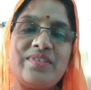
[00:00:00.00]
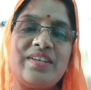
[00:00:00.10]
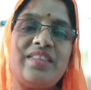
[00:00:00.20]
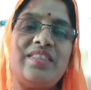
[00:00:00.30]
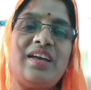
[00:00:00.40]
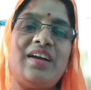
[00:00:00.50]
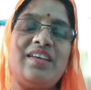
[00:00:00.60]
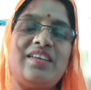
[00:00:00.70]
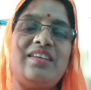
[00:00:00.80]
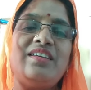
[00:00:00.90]
सत्ता
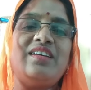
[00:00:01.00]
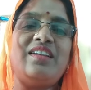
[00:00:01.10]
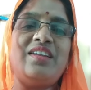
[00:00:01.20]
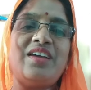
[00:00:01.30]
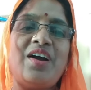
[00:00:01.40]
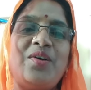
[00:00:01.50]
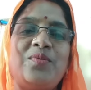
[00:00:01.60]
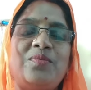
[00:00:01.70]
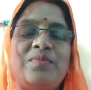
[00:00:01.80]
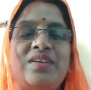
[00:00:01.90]
की
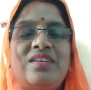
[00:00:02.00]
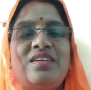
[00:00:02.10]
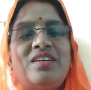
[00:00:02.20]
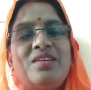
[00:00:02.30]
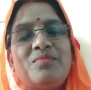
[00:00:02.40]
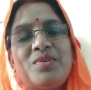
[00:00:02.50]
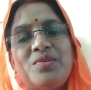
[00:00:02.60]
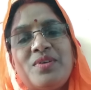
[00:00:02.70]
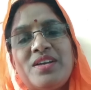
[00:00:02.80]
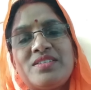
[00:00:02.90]
गलियारों में
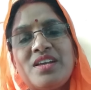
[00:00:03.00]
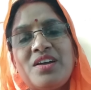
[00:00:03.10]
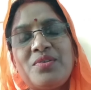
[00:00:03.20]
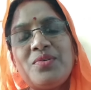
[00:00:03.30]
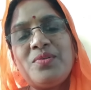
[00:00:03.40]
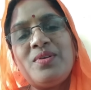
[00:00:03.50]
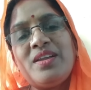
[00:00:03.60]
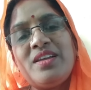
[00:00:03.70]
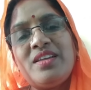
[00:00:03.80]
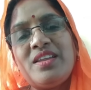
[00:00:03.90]
मधु ऐसा
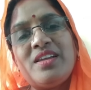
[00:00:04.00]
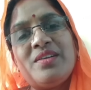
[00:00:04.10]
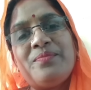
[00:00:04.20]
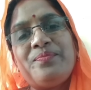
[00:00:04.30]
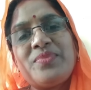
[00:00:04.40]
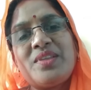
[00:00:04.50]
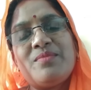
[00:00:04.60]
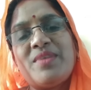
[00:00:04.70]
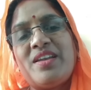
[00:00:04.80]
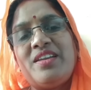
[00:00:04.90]
घोले रे
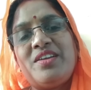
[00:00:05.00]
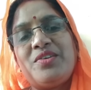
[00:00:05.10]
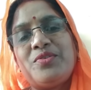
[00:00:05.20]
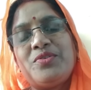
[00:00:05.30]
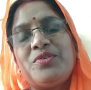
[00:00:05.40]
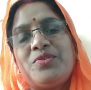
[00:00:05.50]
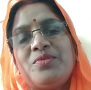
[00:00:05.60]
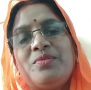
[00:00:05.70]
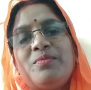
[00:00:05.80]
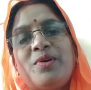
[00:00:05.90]
माननीय योगी जी
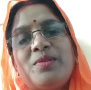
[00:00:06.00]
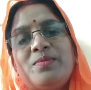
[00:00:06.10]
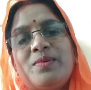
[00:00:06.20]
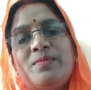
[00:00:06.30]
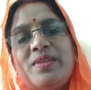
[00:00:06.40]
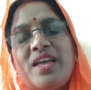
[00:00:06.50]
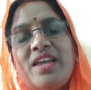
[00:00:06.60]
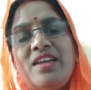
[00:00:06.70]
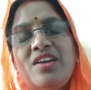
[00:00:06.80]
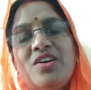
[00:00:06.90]
को बहुत बहुत
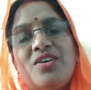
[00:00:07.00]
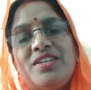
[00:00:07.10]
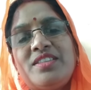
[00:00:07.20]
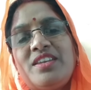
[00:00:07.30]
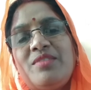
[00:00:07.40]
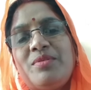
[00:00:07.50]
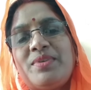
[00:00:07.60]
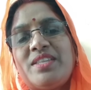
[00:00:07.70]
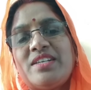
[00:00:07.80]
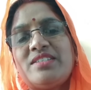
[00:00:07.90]
बधाई जितने भी
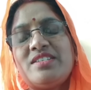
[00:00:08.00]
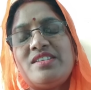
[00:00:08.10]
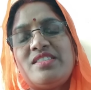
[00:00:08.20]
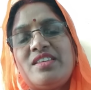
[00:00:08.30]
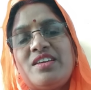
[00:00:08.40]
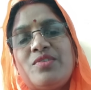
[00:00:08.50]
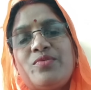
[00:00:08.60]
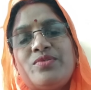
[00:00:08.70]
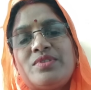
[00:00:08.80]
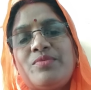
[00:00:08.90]
प्रत्याशी जीते हैं
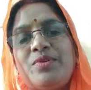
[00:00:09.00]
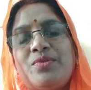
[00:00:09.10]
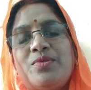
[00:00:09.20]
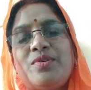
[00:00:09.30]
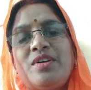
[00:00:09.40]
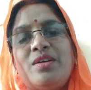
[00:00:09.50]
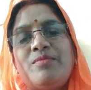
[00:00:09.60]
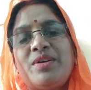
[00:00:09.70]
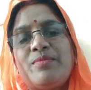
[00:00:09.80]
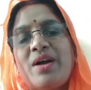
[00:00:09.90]
उन सभी को
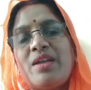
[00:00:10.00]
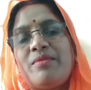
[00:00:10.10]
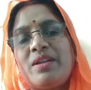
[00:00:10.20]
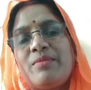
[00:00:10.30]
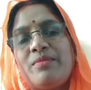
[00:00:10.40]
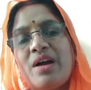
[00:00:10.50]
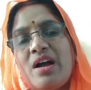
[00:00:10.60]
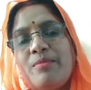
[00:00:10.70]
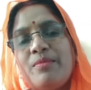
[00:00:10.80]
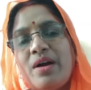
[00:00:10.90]
मैं भार भरा
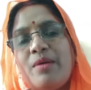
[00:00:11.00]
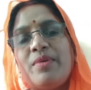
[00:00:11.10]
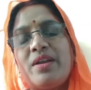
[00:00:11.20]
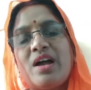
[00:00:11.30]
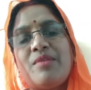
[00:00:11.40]
भाव भरा